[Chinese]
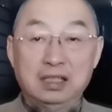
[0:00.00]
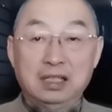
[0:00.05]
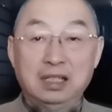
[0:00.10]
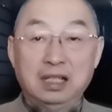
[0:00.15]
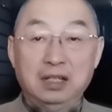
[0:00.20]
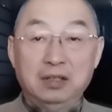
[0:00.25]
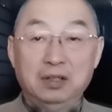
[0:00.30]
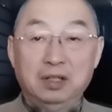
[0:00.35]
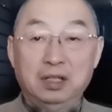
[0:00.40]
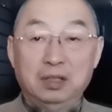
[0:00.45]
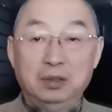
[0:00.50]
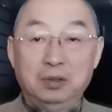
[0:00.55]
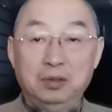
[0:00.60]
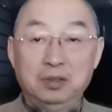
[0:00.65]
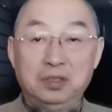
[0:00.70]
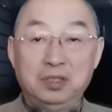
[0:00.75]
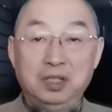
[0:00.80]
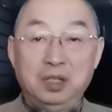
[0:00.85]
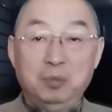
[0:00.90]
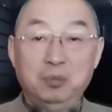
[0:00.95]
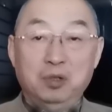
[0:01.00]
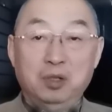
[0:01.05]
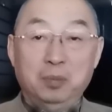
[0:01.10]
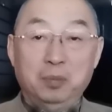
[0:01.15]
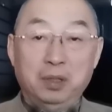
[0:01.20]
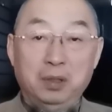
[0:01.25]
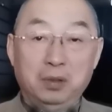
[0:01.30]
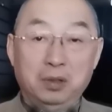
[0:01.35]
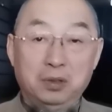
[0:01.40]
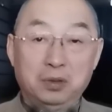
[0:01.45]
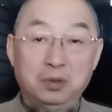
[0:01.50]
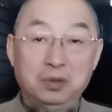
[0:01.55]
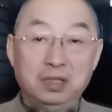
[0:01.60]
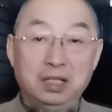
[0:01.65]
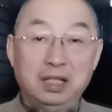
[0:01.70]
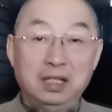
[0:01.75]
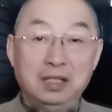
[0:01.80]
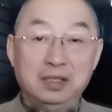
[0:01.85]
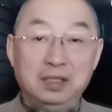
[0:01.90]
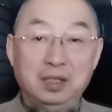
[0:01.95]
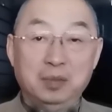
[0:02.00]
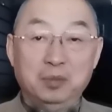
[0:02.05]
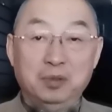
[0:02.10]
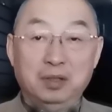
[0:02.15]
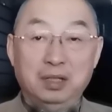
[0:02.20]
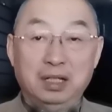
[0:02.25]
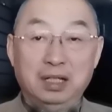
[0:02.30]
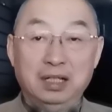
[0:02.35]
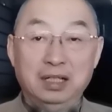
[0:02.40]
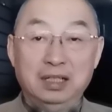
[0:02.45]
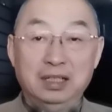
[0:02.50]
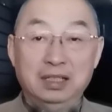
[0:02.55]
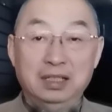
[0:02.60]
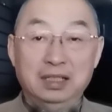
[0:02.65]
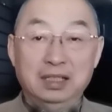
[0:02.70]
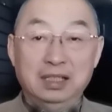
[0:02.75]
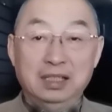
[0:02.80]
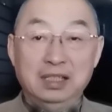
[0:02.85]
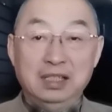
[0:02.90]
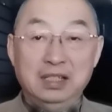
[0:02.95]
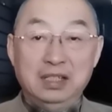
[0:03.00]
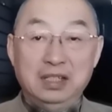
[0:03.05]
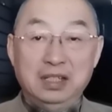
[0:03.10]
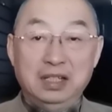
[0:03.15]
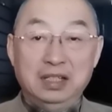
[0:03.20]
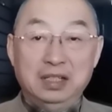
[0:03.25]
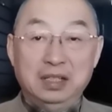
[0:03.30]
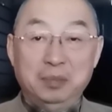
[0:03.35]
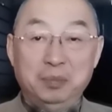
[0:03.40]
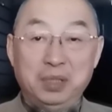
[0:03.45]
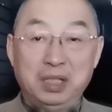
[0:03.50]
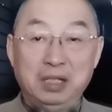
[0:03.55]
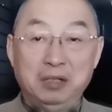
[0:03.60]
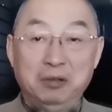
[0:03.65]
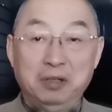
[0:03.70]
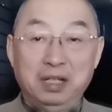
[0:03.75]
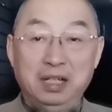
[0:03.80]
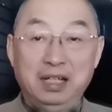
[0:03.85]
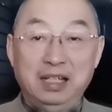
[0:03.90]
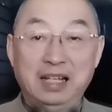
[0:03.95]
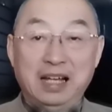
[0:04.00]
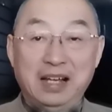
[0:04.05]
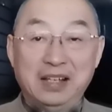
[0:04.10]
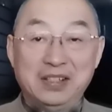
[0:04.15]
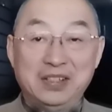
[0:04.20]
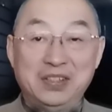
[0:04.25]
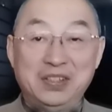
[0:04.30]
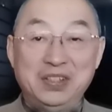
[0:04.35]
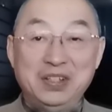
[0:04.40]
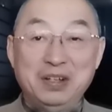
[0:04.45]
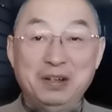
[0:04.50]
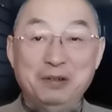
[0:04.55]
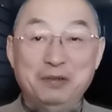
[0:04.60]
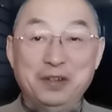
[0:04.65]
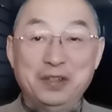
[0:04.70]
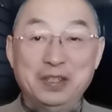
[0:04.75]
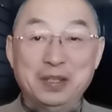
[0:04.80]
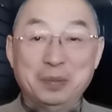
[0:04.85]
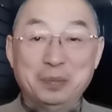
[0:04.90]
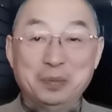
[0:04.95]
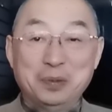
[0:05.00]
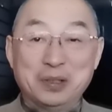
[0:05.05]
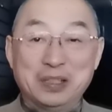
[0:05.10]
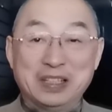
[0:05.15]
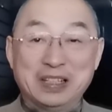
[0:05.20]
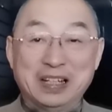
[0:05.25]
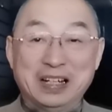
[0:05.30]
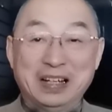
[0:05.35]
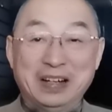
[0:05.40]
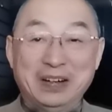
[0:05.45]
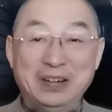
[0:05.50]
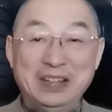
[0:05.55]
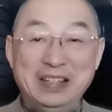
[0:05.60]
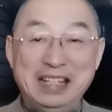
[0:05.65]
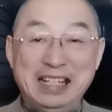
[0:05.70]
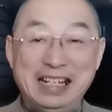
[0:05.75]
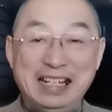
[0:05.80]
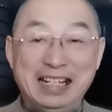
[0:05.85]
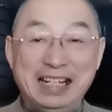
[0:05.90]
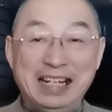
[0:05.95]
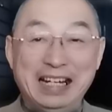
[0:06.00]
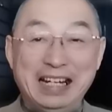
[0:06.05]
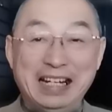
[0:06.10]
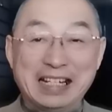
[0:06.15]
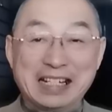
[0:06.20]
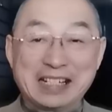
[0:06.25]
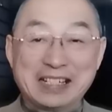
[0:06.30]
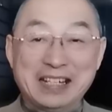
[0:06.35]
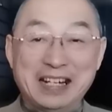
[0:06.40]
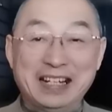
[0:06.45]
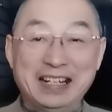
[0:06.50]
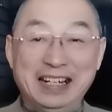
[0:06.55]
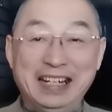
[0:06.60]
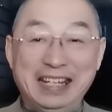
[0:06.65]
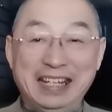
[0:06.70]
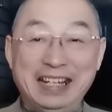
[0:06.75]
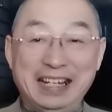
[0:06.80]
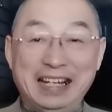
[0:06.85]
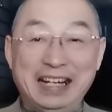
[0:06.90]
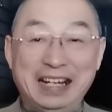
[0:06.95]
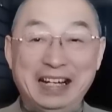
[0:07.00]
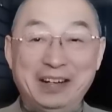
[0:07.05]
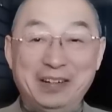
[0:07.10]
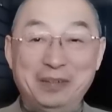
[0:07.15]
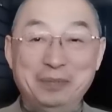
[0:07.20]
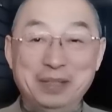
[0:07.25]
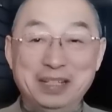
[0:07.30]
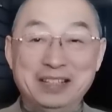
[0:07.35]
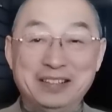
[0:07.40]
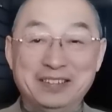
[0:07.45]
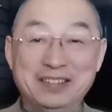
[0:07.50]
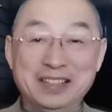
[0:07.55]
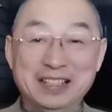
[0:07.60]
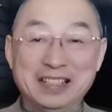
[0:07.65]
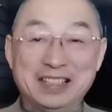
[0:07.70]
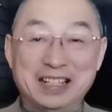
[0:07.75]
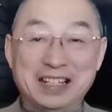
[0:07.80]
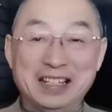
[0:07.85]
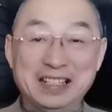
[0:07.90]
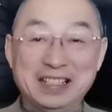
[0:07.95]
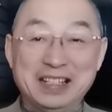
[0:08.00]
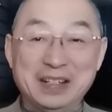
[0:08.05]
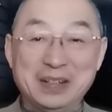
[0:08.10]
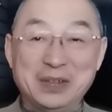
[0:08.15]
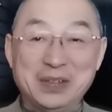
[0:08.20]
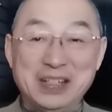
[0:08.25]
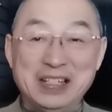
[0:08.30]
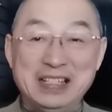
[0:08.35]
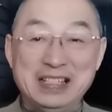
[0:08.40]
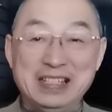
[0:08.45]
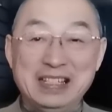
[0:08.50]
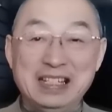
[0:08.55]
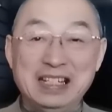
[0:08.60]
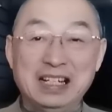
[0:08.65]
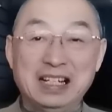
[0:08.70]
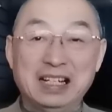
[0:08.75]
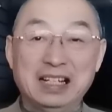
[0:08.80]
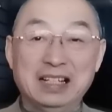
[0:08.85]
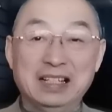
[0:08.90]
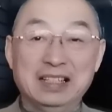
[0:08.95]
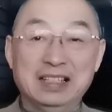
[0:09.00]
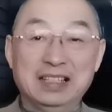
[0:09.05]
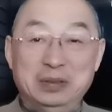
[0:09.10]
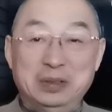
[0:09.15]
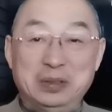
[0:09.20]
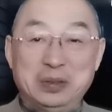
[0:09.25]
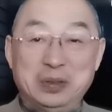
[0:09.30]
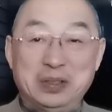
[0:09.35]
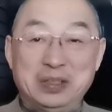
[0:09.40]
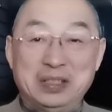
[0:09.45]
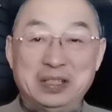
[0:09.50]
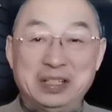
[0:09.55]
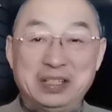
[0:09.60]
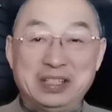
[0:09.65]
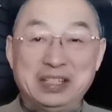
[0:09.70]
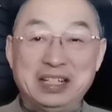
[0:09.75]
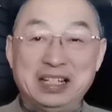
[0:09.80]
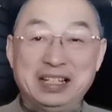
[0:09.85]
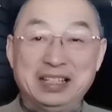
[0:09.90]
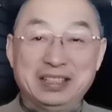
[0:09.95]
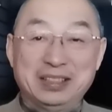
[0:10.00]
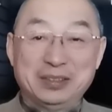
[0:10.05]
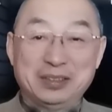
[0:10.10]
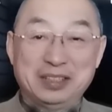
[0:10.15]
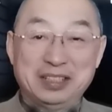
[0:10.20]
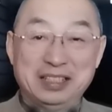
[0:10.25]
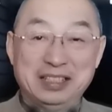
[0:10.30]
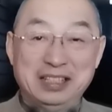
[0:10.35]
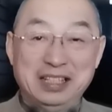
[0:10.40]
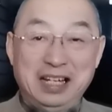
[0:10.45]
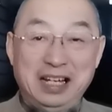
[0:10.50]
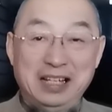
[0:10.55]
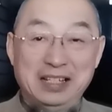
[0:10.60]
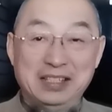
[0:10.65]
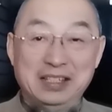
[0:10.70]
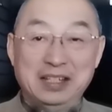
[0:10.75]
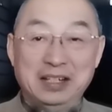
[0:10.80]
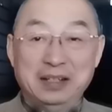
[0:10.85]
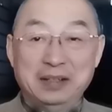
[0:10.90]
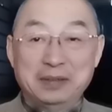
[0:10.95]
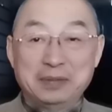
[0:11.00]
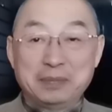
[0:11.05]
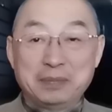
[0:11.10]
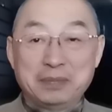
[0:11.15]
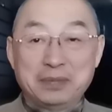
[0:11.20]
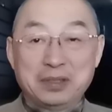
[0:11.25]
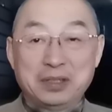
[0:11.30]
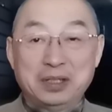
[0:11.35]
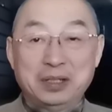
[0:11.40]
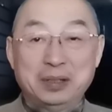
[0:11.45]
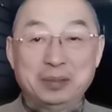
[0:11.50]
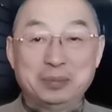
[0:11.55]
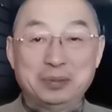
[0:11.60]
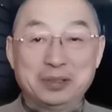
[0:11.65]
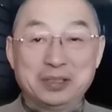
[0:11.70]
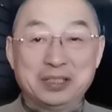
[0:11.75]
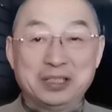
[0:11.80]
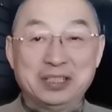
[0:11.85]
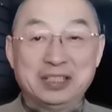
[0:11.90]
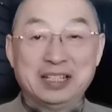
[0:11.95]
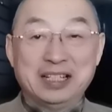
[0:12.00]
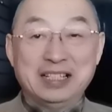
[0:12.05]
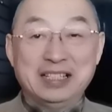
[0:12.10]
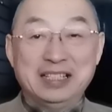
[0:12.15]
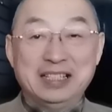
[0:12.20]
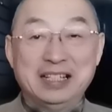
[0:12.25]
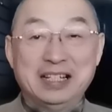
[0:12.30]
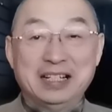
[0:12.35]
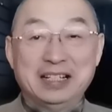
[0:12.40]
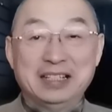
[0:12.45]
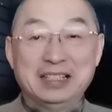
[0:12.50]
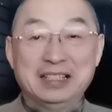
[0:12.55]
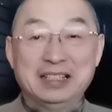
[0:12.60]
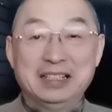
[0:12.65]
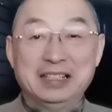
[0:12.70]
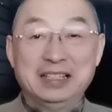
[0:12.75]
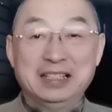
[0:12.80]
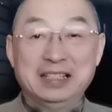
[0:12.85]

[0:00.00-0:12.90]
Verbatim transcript: 现在有很多节目，包括中天的节目啊，一些这个评论员，哎呀，兴奋的不得了，哎呀，胜利啦！我们要乘胜追击呀！我觉得这个都是假象，这个不是真相。